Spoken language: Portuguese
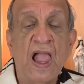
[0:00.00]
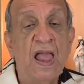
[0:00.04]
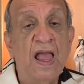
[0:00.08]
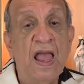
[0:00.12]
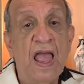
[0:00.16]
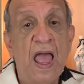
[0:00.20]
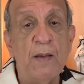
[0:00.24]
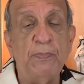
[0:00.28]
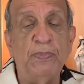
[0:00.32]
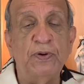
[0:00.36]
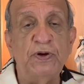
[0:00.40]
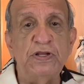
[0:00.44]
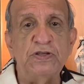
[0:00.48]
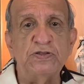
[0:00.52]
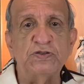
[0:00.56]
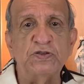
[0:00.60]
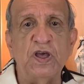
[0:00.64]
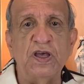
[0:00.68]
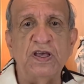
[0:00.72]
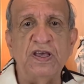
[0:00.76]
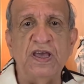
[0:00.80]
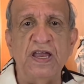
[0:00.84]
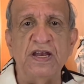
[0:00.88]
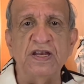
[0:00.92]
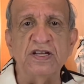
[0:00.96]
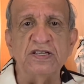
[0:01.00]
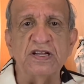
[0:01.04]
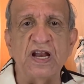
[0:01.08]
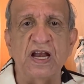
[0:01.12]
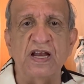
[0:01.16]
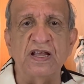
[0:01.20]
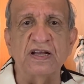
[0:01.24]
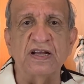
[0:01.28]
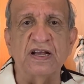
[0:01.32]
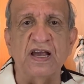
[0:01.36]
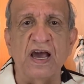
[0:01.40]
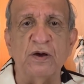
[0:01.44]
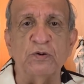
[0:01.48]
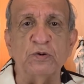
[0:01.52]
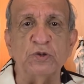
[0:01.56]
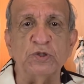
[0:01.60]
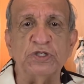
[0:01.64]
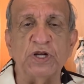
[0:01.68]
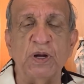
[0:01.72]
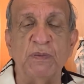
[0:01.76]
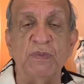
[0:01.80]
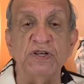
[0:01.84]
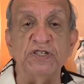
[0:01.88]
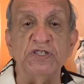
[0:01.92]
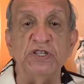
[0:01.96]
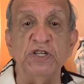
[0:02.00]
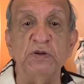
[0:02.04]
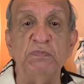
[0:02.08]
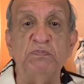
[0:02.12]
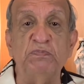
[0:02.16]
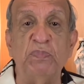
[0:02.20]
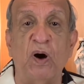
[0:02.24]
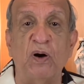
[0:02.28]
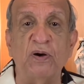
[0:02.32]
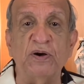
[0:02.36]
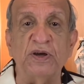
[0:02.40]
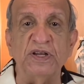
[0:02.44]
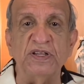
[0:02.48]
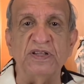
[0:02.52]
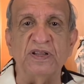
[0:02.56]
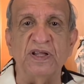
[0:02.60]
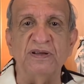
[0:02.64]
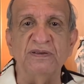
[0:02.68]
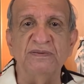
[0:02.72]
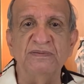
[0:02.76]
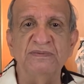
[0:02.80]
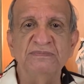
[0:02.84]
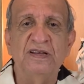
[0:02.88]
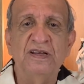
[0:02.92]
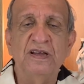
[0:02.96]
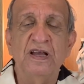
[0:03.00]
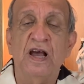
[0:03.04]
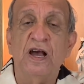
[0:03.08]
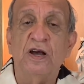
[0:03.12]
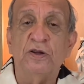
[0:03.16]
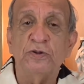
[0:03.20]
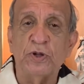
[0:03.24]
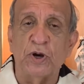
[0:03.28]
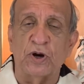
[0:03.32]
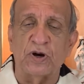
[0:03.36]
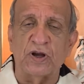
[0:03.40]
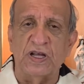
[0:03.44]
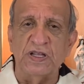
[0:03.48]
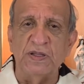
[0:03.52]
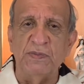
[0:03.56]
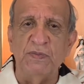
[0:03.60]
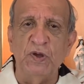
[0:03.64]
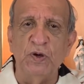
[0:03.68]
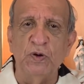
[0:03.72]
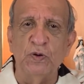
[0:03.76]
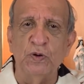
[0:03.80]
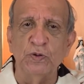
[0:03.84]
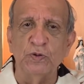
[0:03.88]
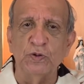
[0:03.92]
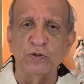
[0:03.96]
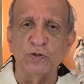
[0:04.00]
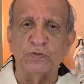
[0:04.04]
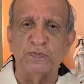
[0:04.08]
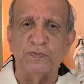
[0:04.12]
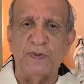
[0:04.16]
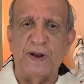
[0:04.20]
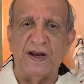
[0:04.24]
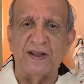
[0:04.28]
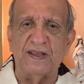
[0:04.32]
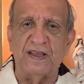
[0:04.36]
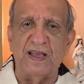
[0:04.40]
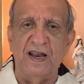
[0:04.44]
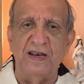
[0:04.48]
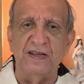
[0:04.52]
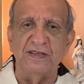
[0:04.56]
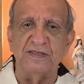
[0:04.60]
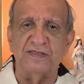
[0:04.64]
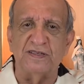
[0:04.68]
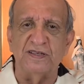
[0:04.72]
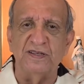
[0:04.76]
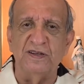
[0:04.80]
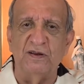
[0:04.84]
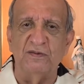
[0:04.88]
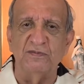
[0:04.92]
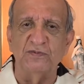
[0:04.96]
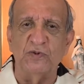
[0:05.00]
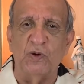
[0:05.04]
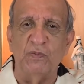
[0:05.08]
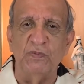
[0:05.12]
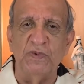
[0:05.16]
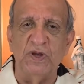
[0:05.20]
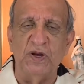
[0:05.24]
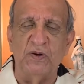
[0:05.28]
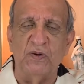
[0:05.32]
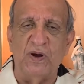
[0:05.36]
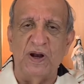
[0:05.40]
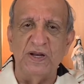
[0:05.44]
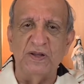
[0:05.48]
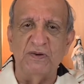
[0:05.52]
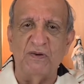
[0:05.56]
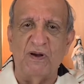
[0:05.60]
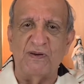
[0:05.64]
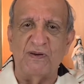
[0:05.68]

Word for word: É por isso que Kennedy Alencar o chama de hipócrita. Trocando em miúdos para aqueles que não dominam a língua